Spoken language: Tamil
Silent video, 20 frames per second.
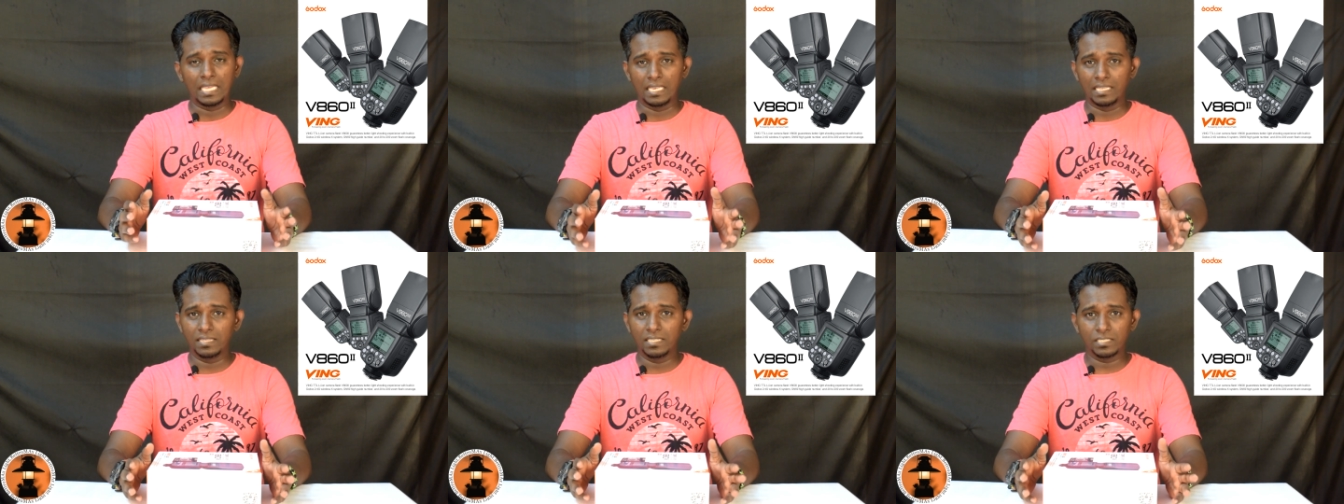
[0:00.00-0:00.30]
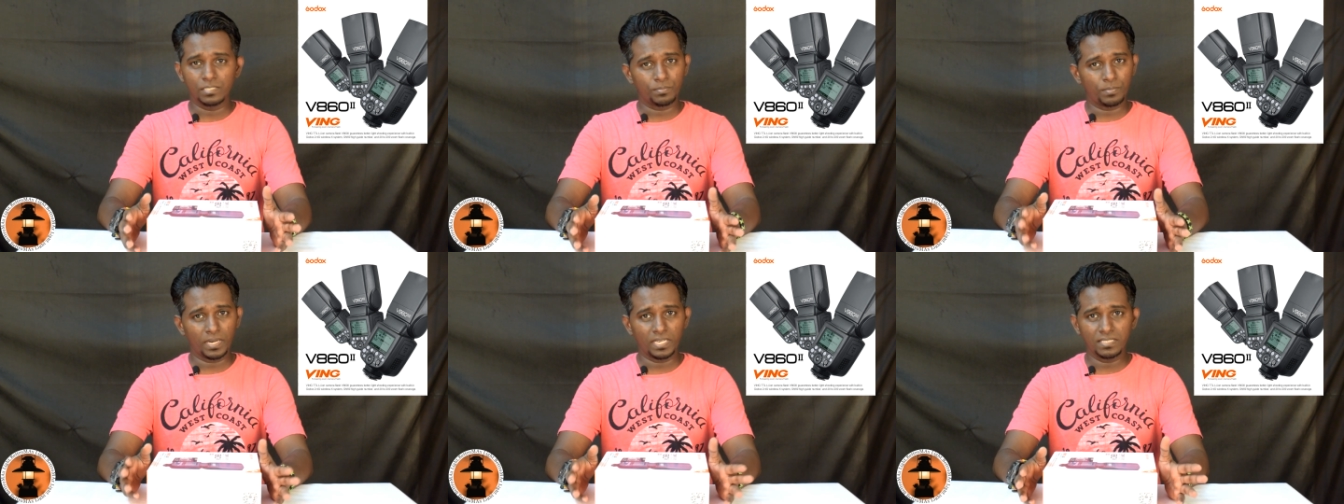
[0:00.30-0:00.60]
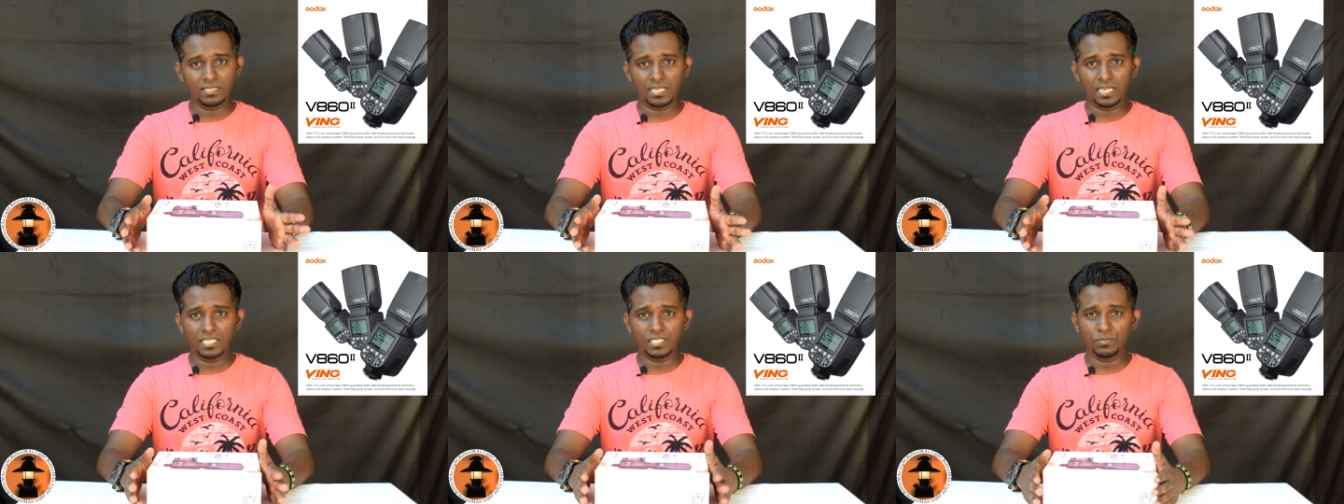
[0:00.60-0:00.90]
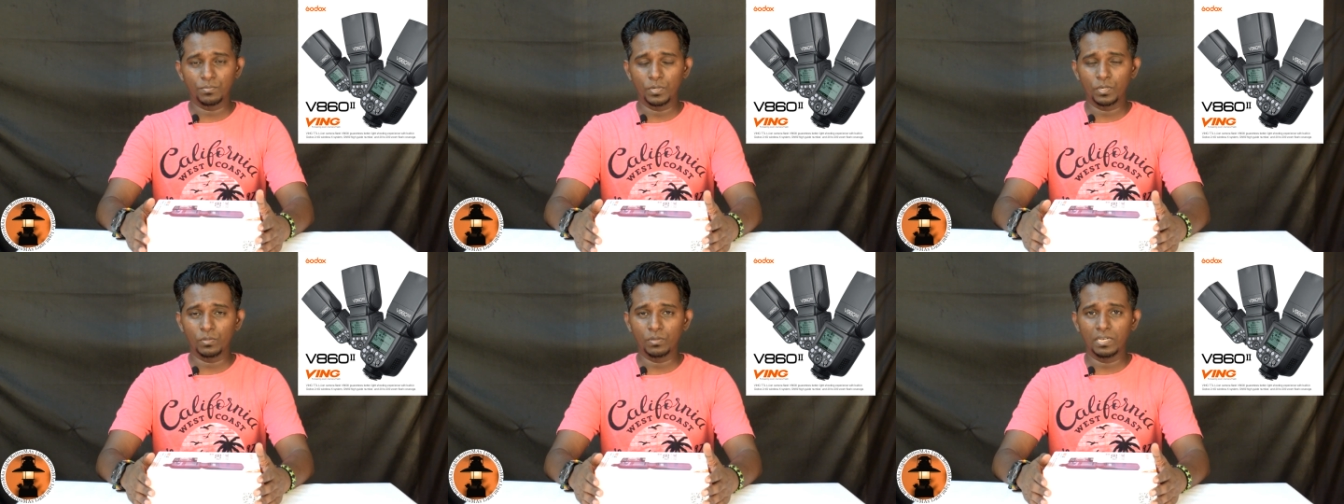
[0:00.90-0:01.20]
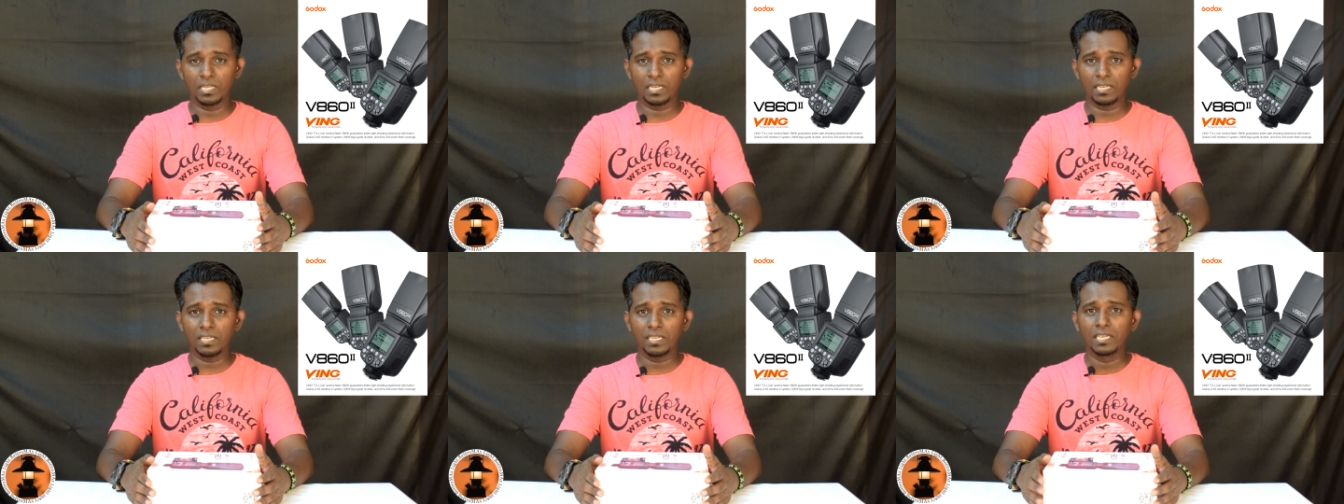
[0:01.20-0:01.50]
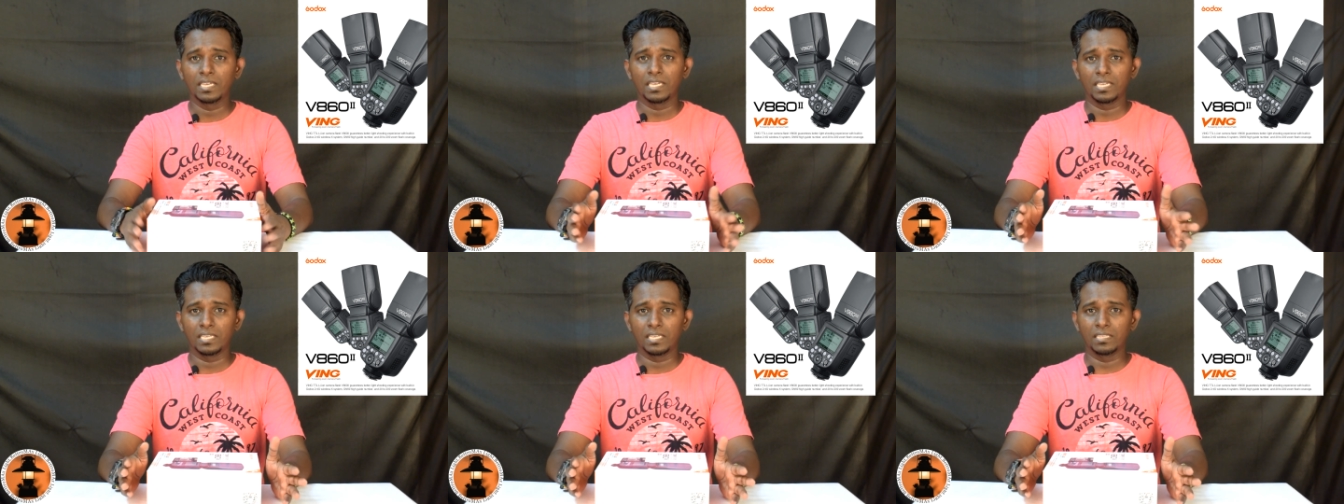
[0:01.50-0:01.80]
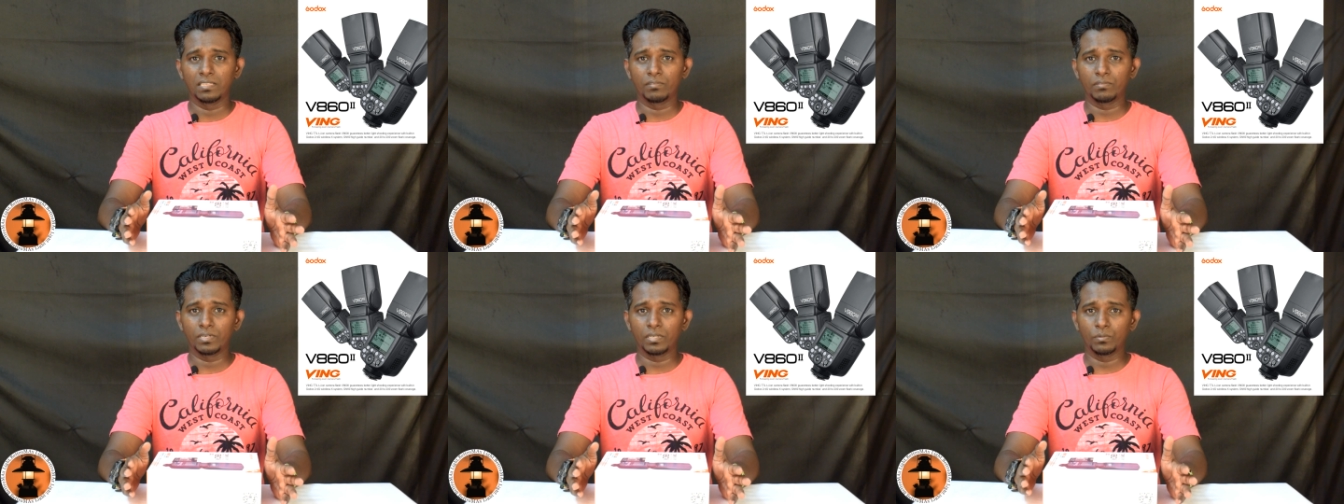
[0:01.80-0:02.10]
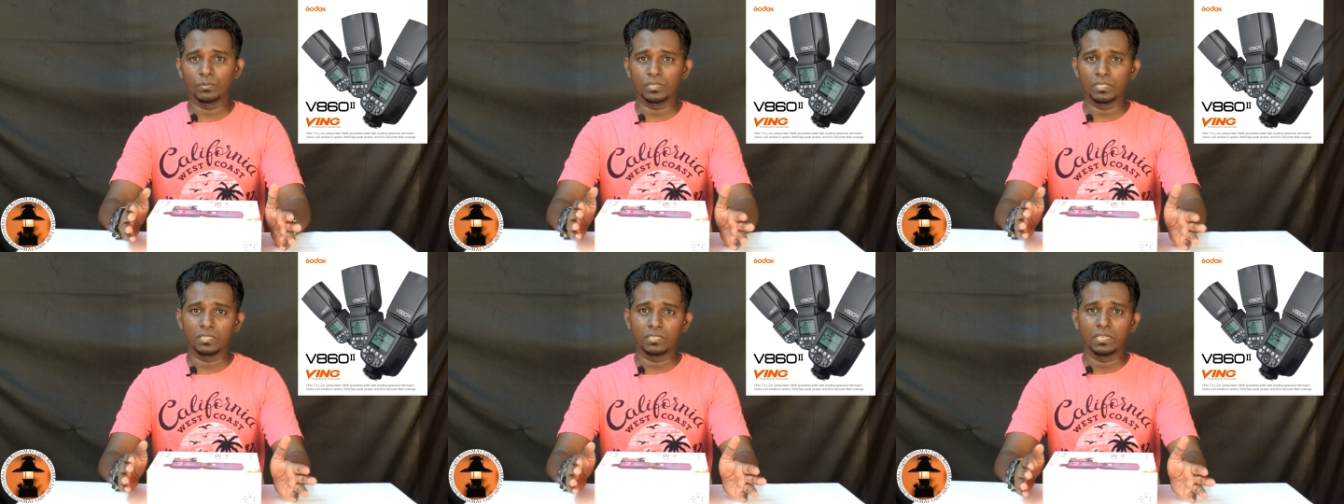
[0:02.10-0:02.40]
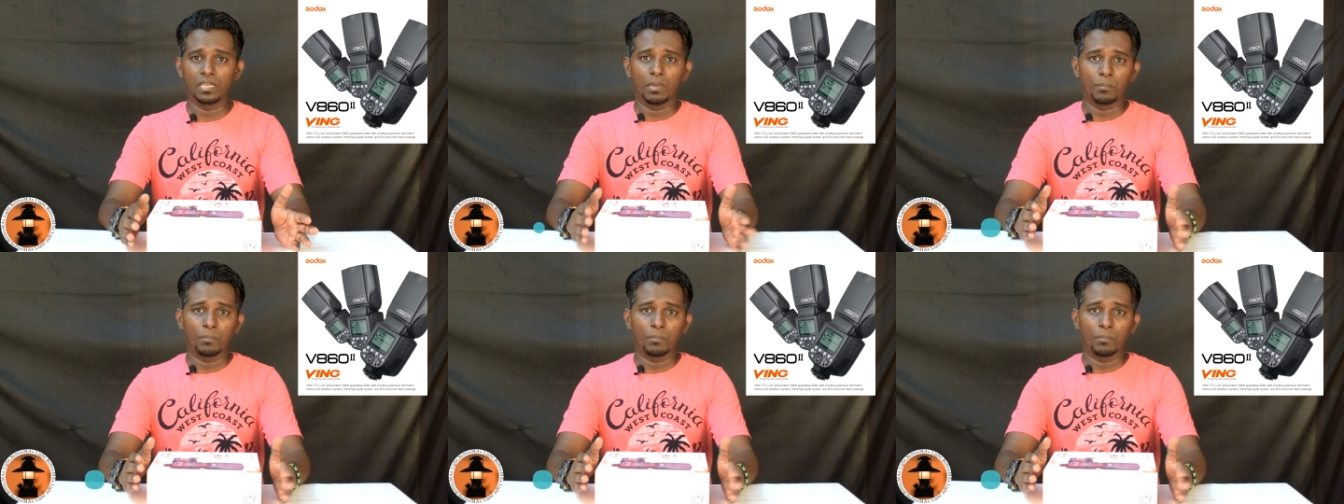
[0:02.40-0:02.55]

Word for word: இன் திஸ் ப்ரைஸ் ரேஞ்ச் மட்டும் இல்லைங்க இதை விட ஒரு